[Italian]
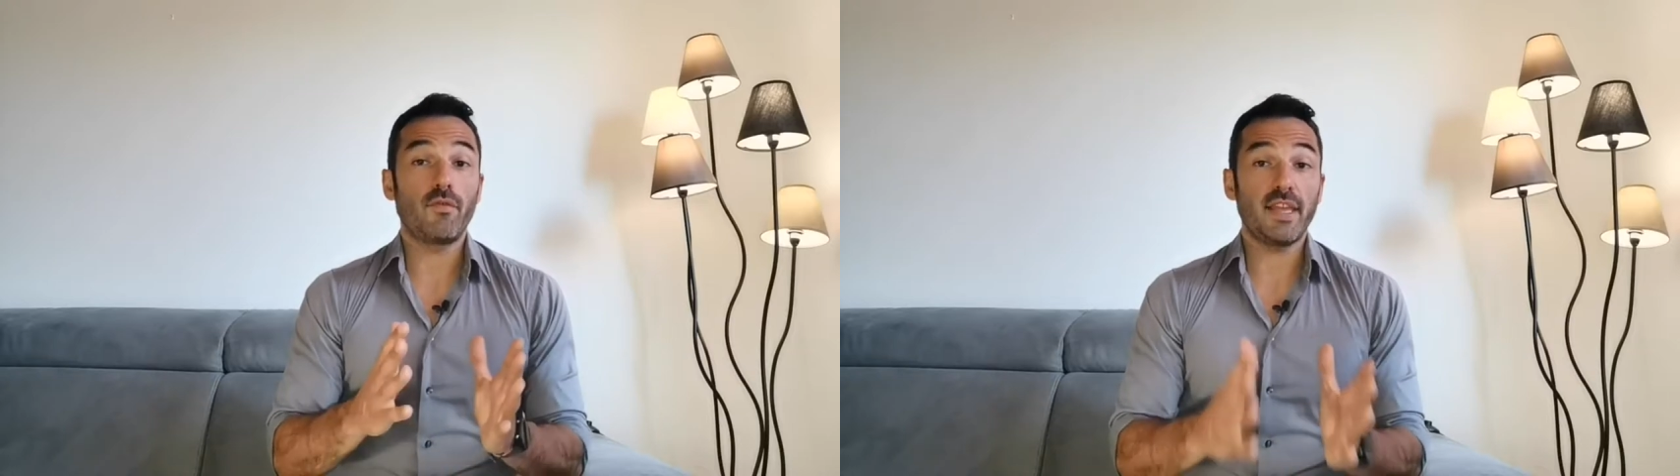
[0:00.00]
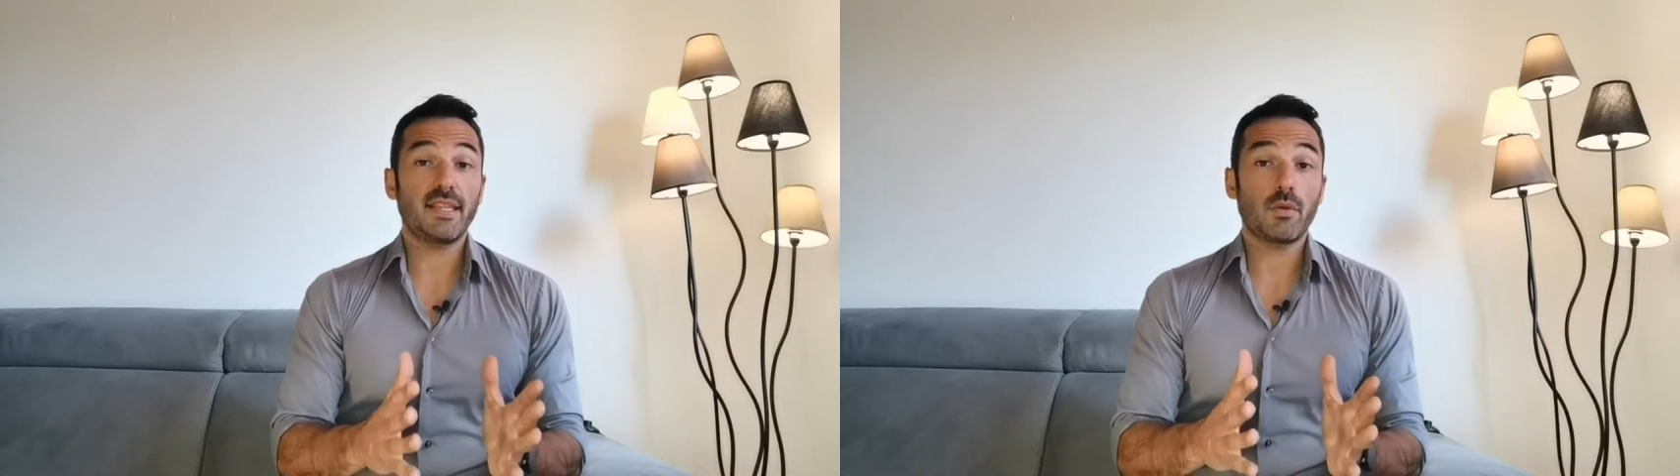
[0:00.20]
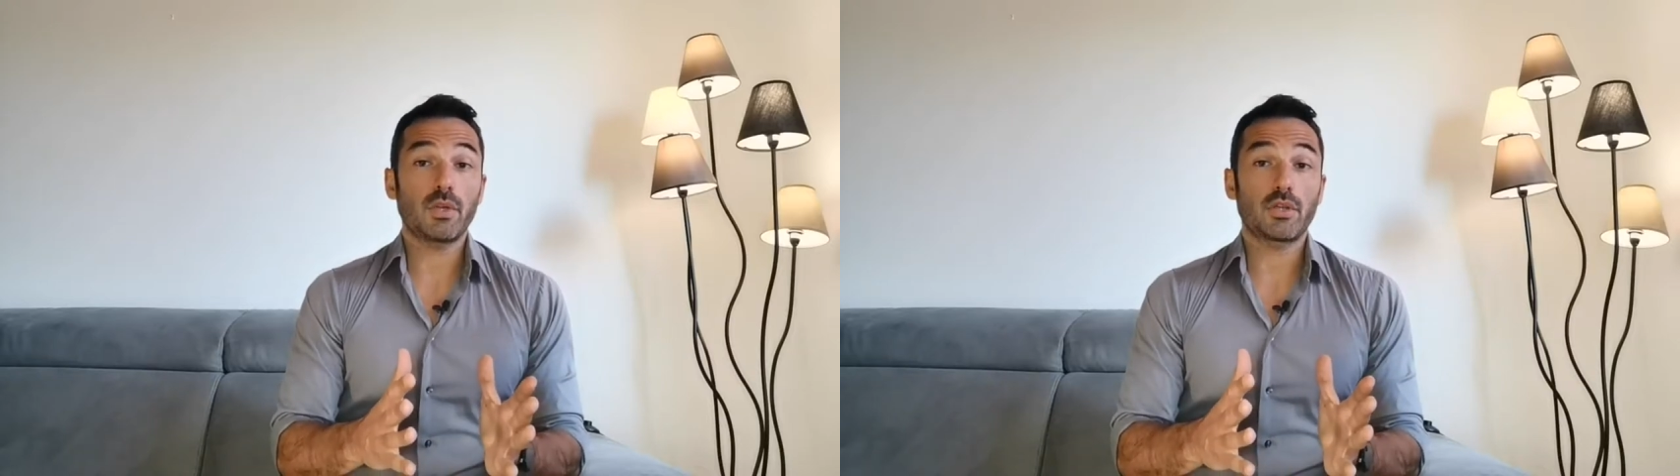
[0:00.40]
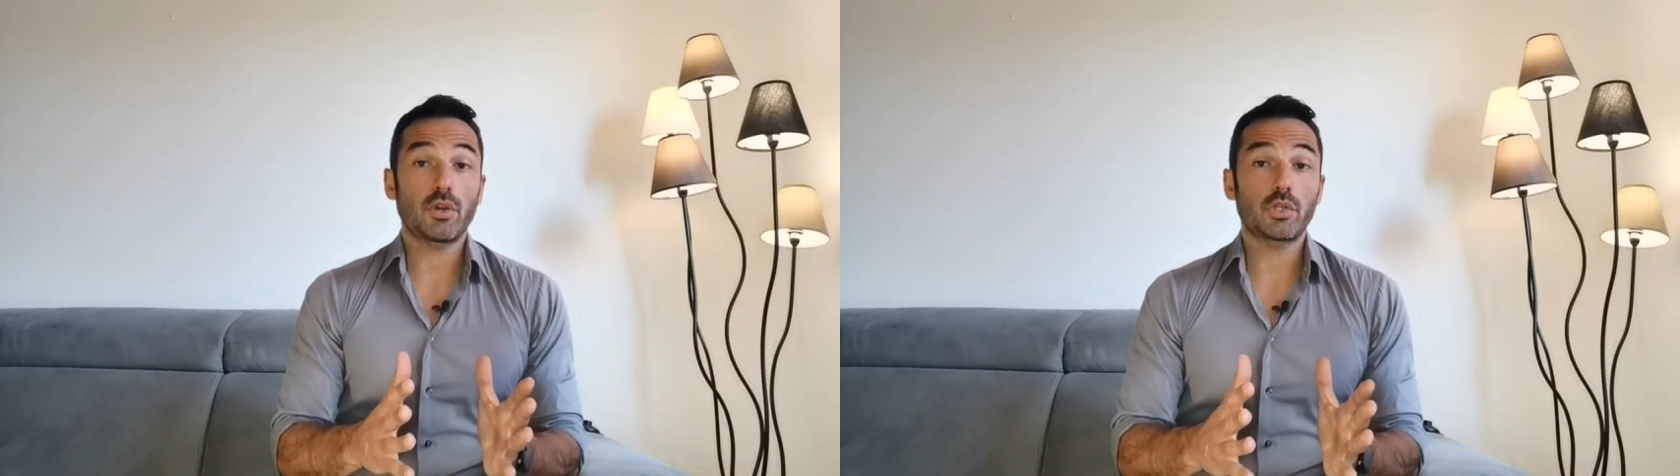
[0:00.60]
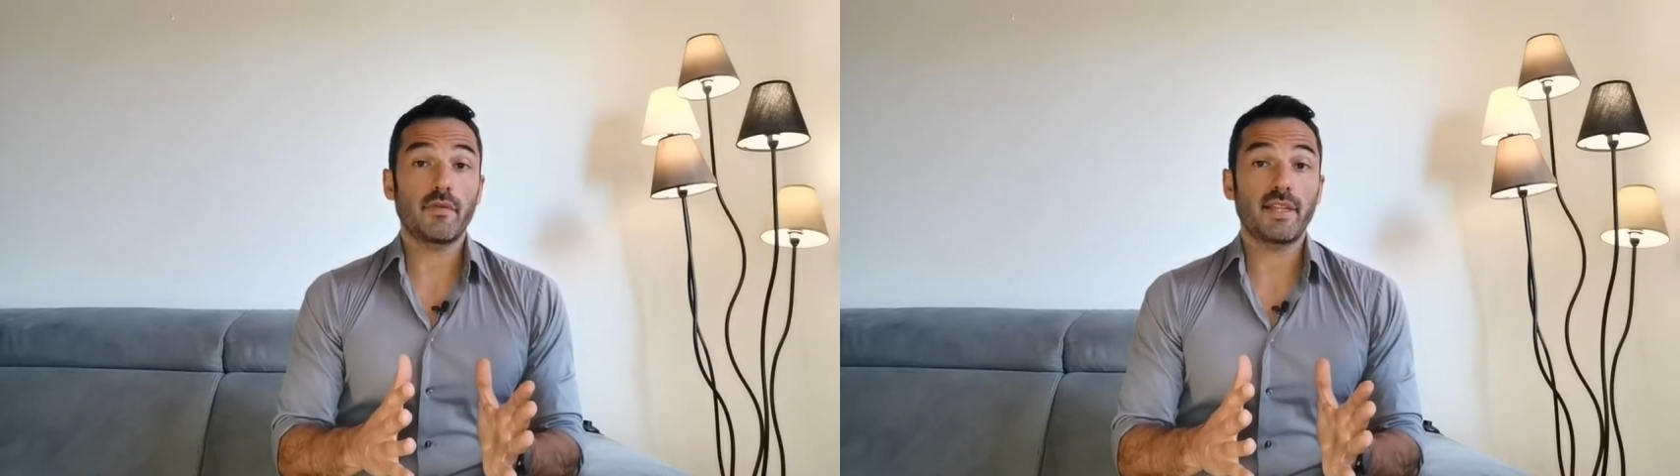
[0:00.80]
24
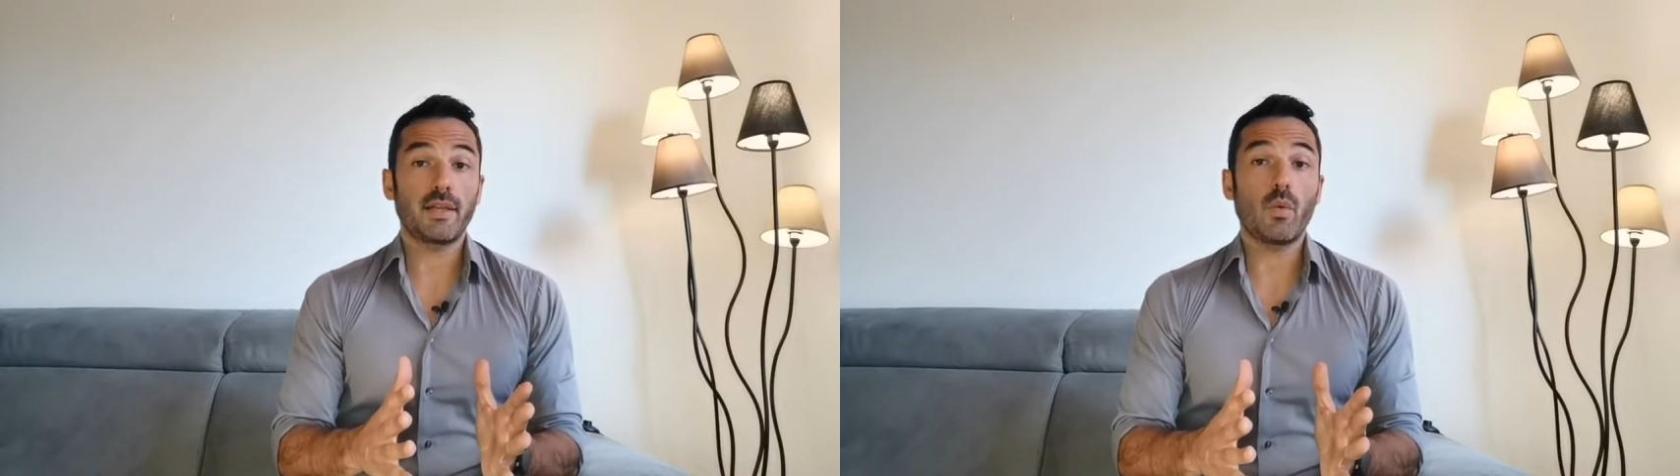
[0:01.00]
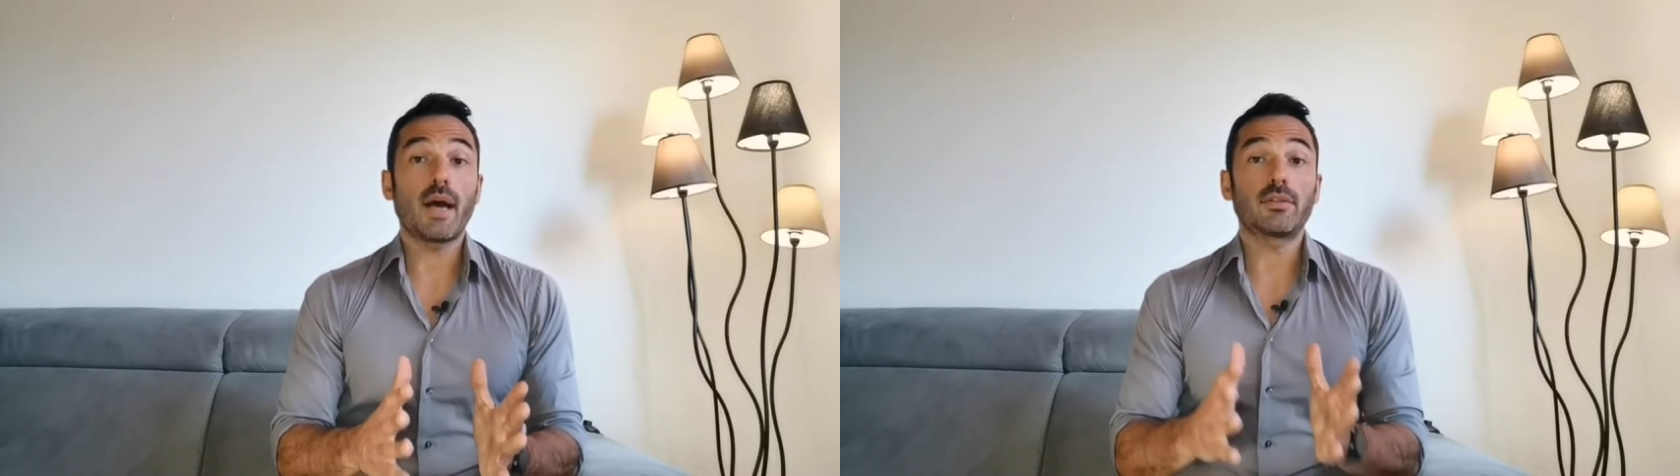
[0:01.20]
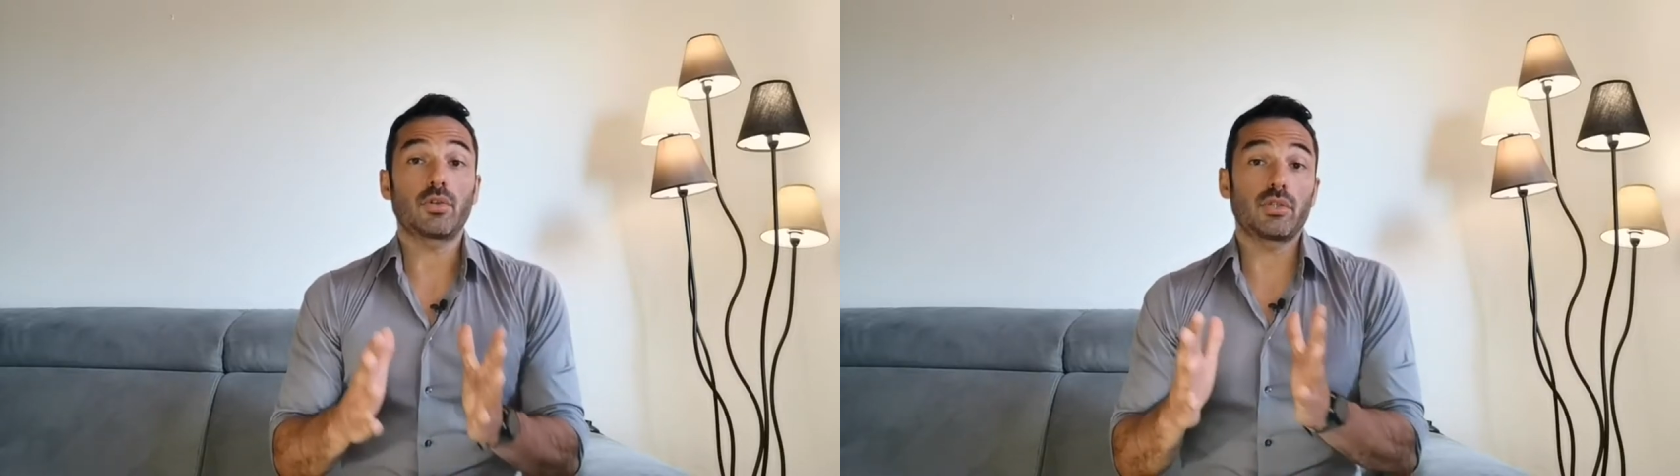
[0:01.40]
ore su 24,